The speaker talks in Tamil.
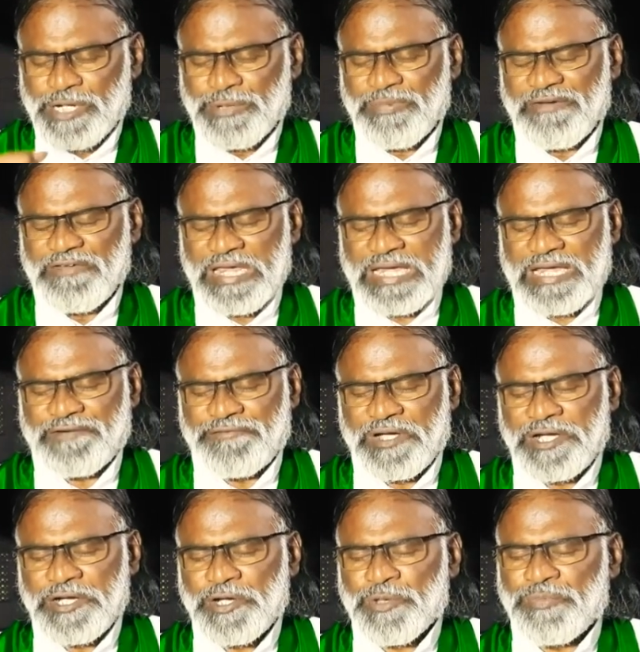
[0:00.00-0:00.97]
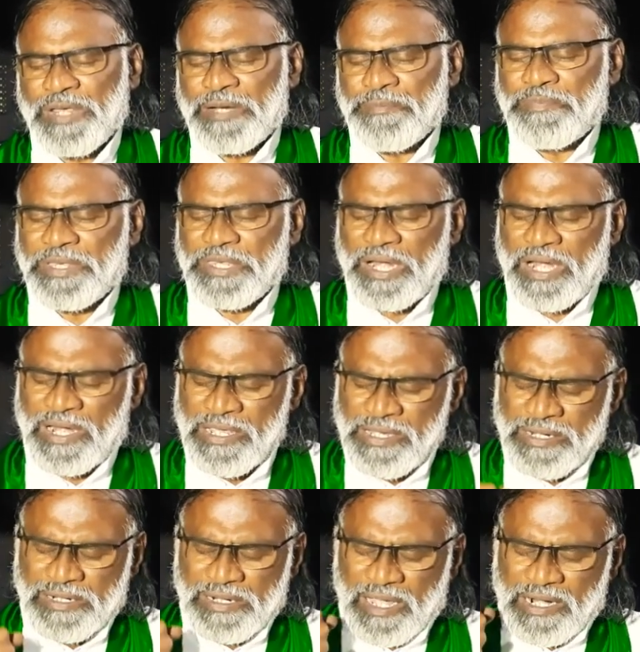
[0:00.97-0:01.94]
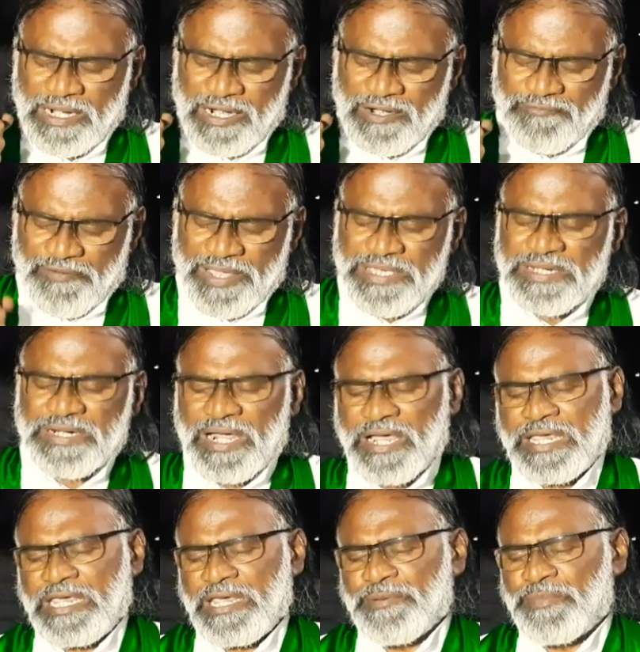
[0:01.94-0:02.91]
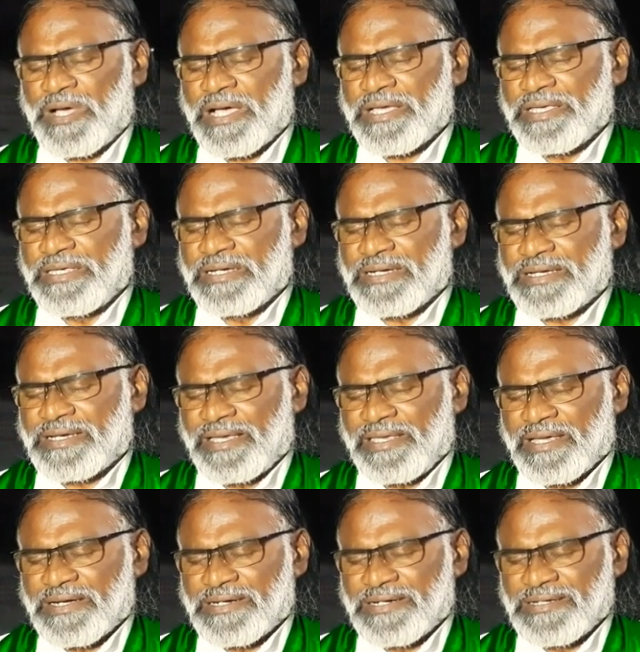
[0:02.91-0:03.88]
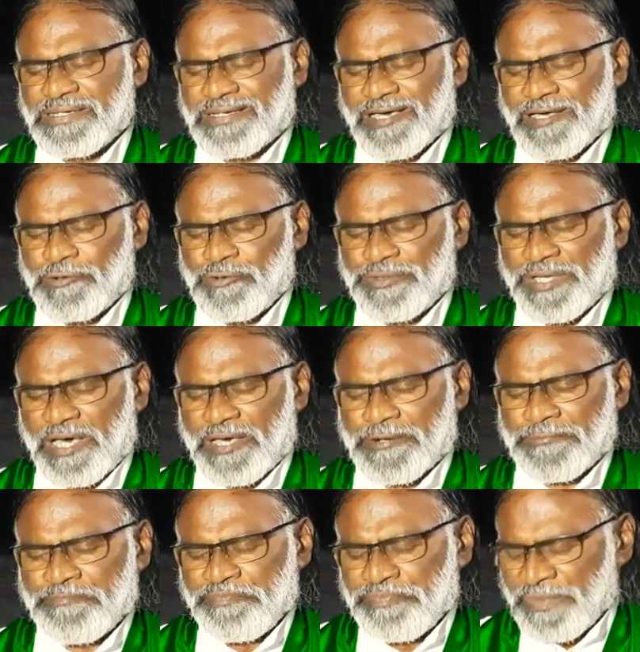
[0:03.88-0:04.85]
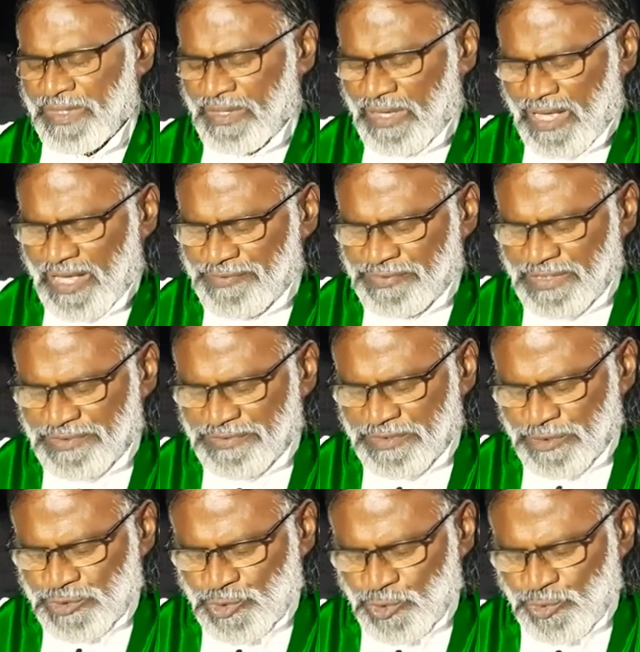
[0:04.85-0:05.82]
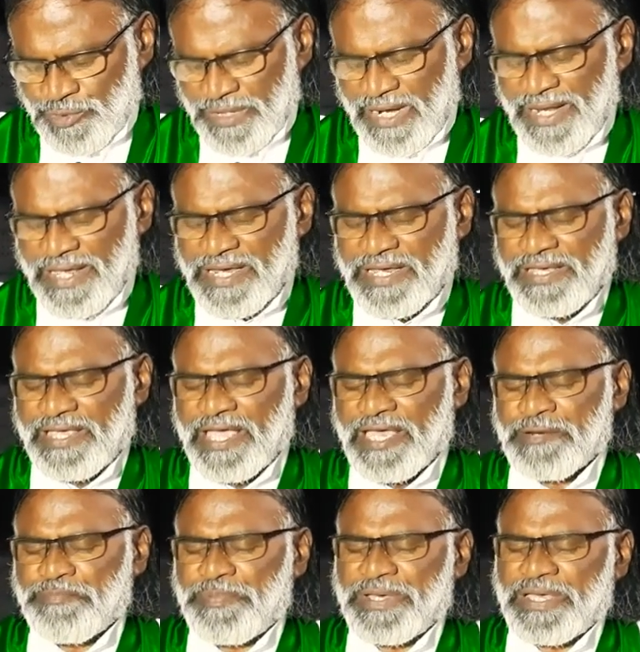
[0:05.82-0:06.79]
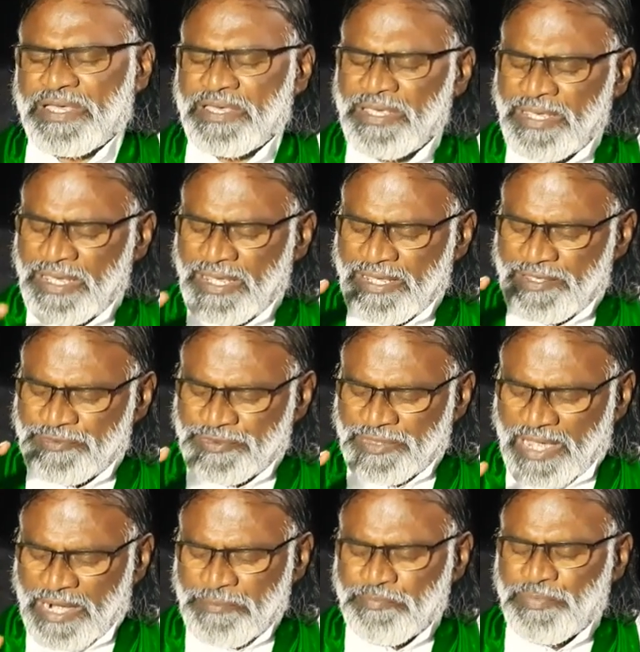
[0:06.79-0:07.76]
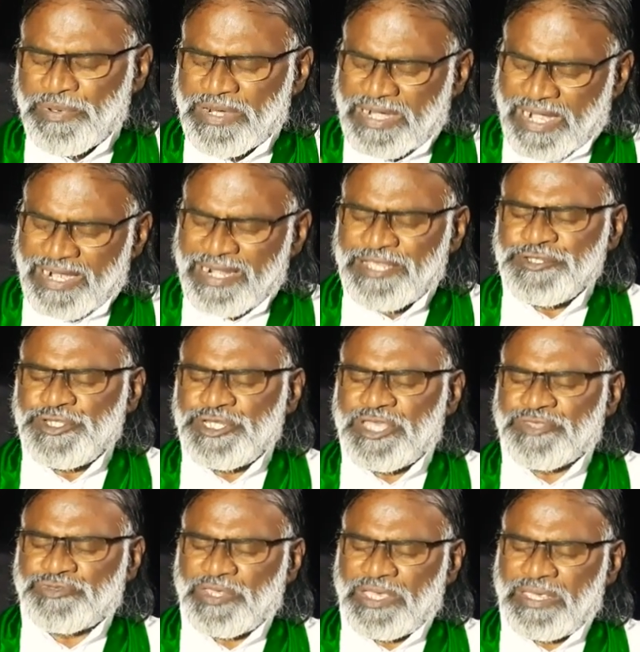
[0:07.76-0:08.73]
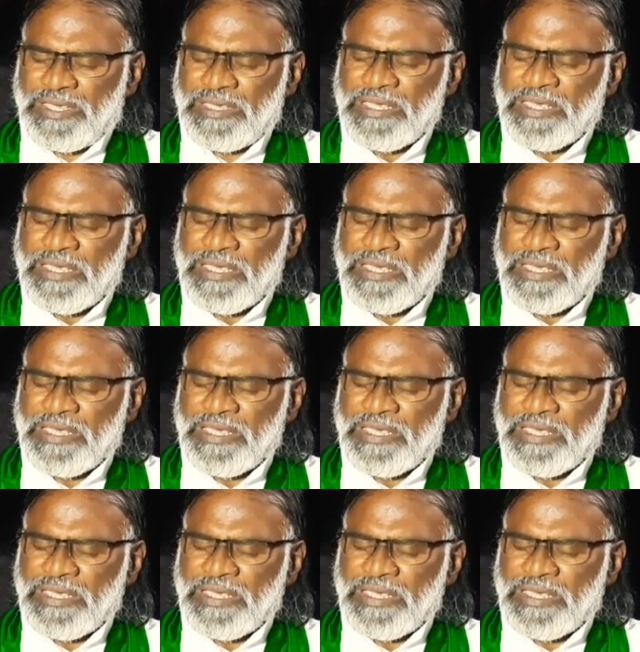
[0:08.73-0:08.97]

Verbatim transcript: அனுபவிக்க வேண்டும் என்பதில் நாங்கள் வைராக்கியமாக இருக்க எங்களுக்கு அருள்தார் அந்தந்த சூழ்நிலைக்கு ஏற்ப இந்த அன்பு களஞ்சியத்தை